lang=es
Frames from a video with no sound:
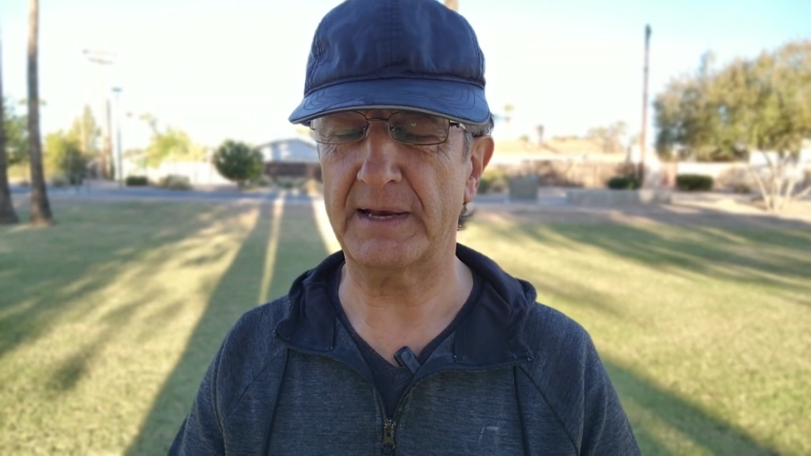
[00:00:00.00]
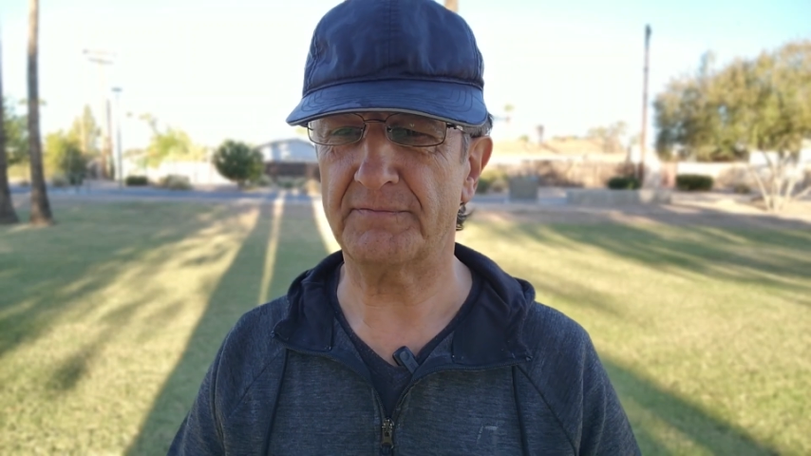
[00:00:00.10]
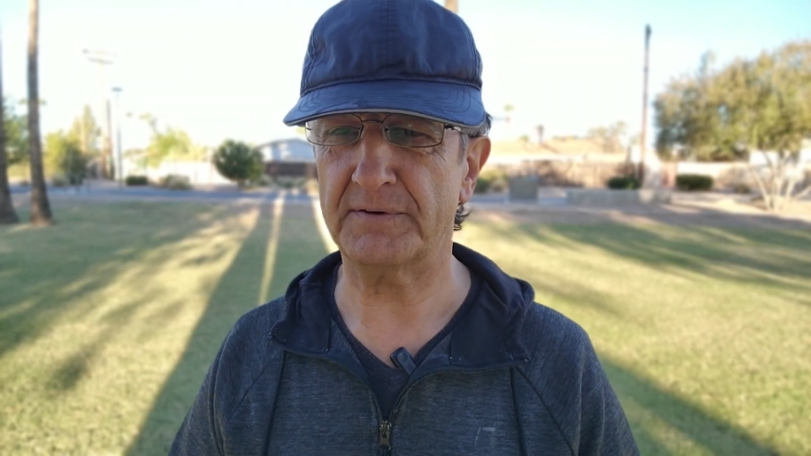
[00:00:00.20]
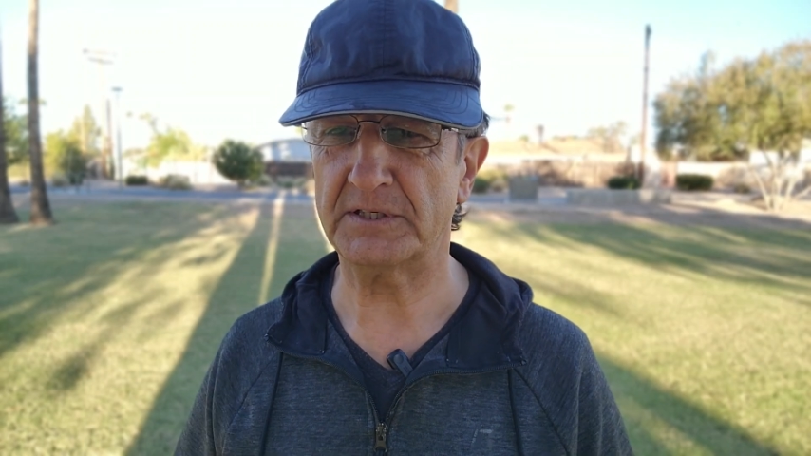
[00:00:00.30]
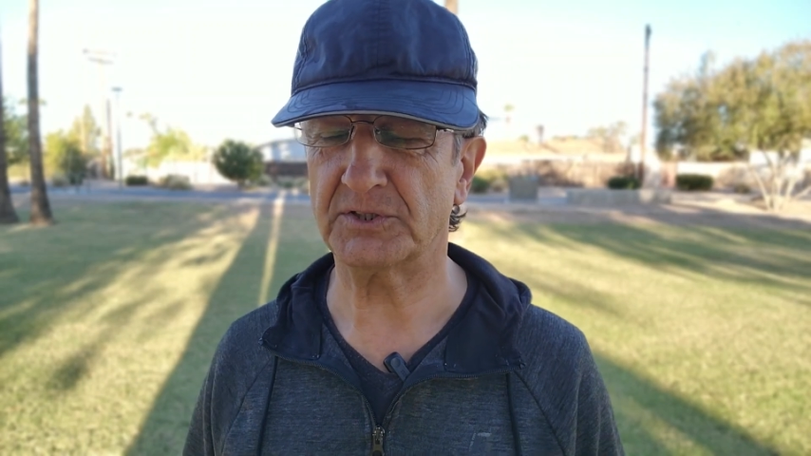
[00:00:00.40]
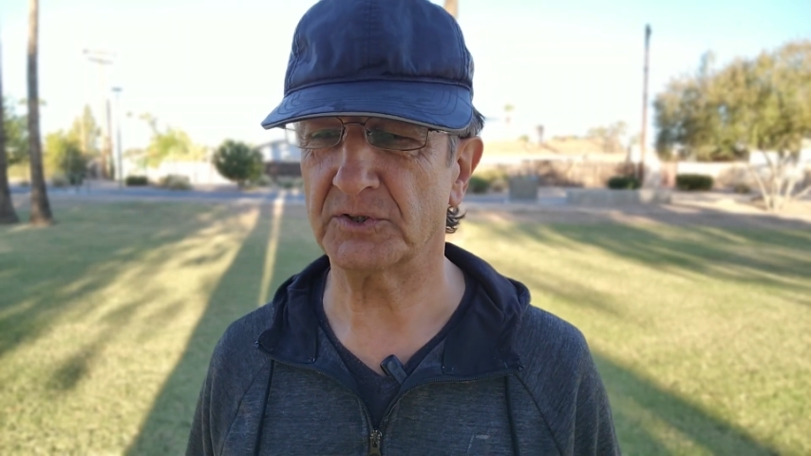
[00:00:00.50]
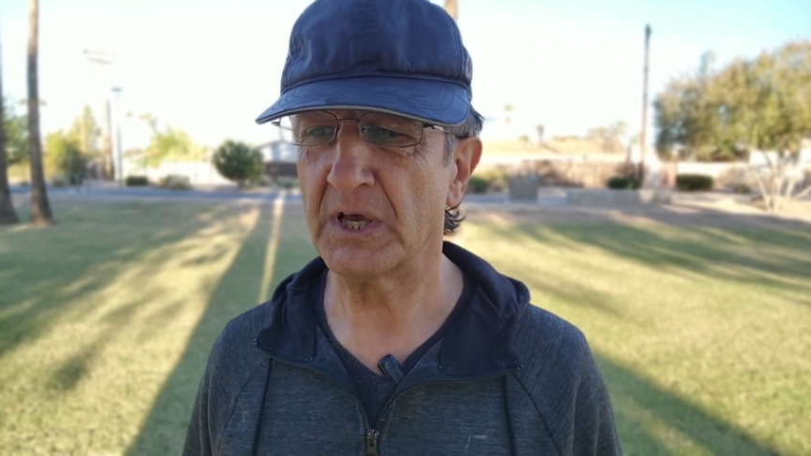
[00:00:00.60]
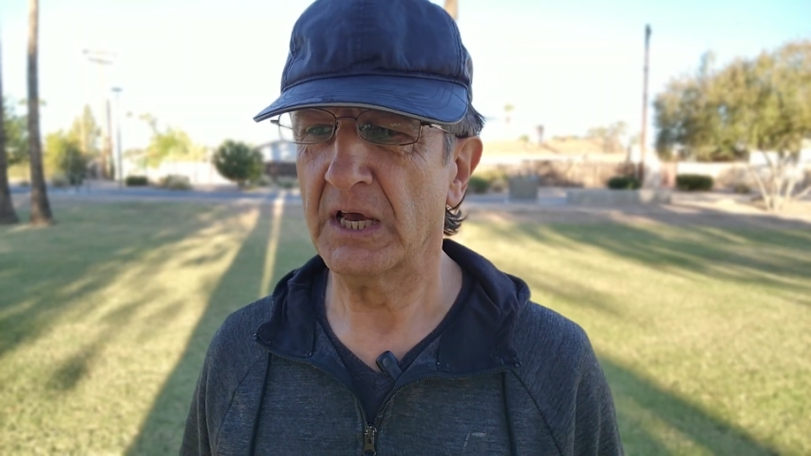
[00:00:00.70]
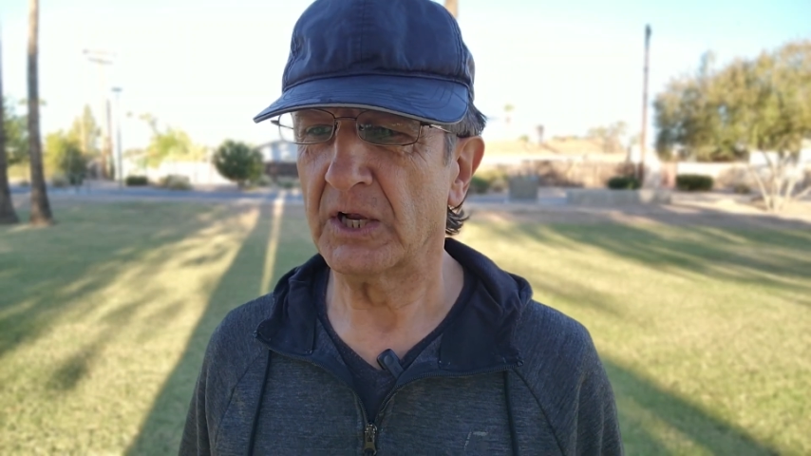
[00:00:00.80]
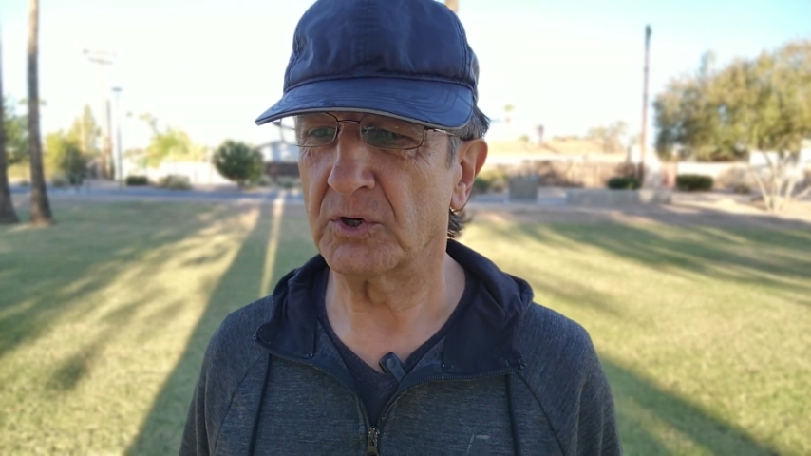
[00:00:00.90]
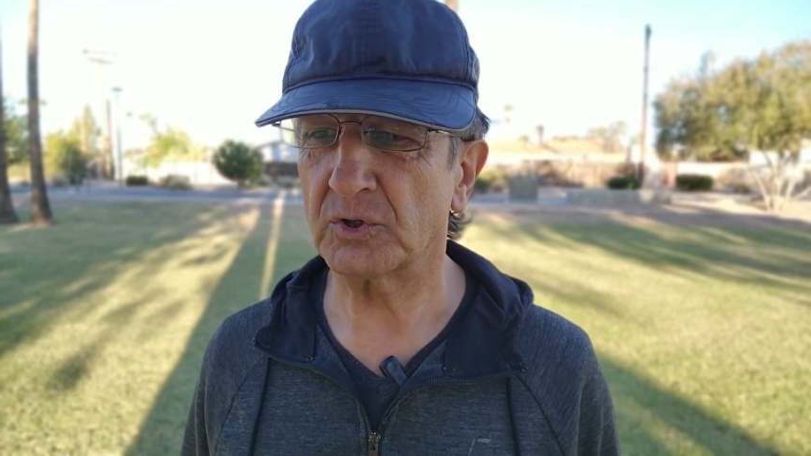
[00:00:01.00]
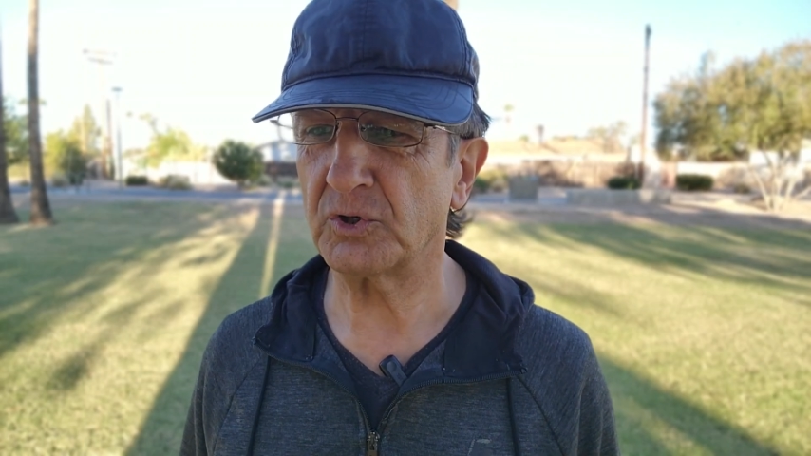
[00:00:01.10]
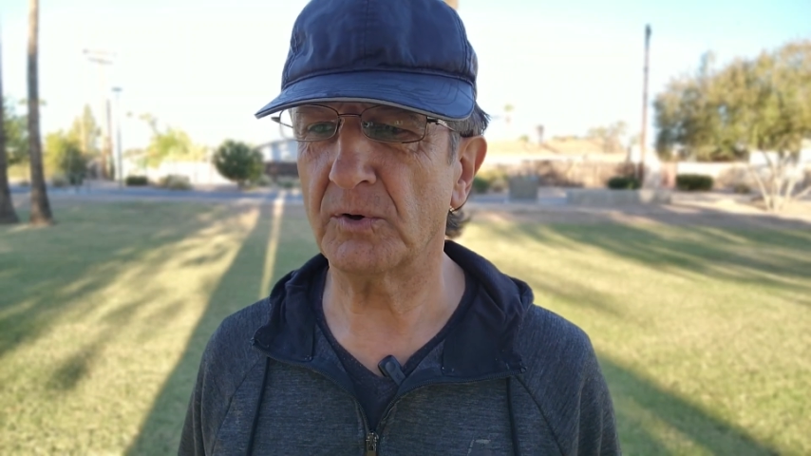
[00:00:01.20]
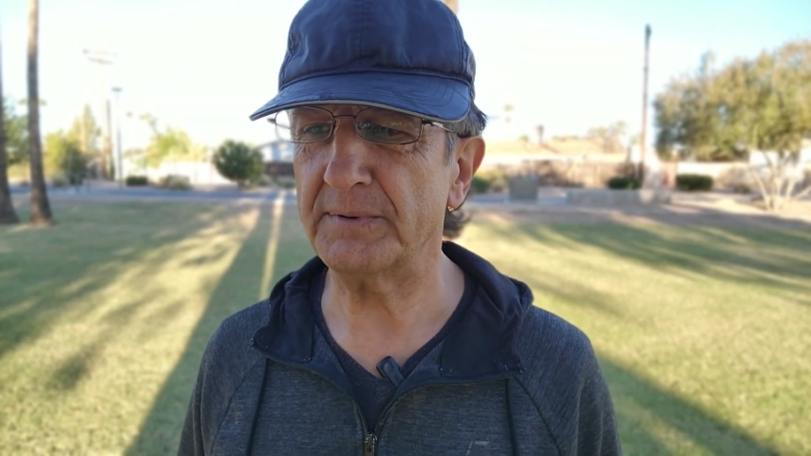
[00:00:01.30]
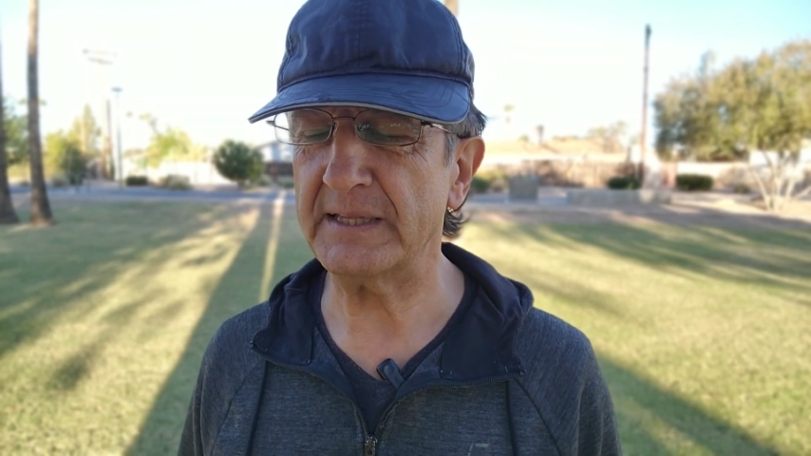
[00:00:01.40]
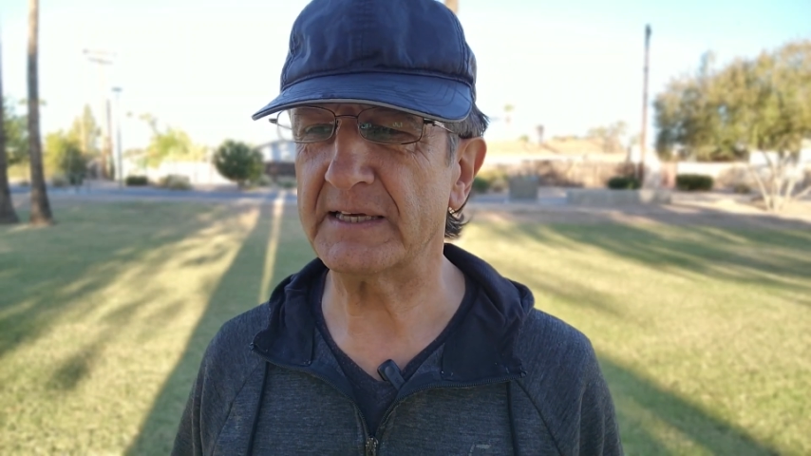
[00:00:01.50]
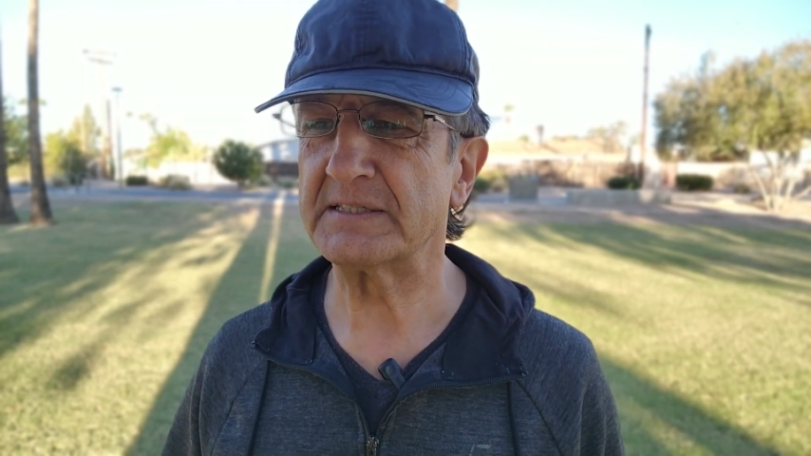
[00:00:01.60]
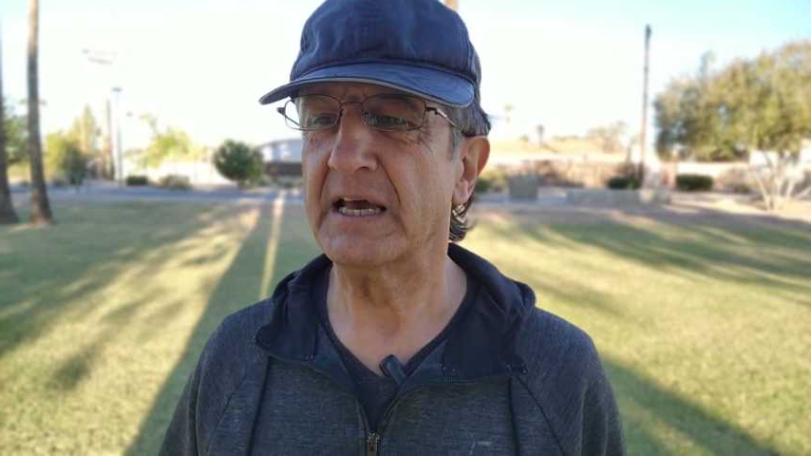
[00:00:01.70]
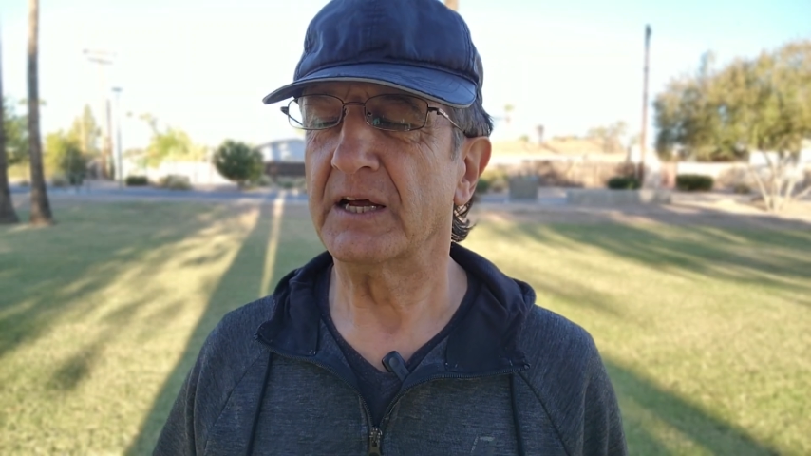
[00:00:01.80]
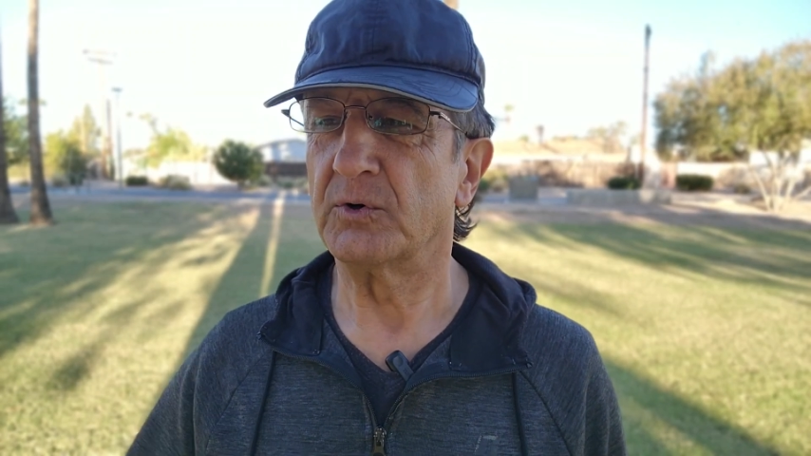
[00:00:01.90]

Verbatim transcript: beneficios. No te olvides,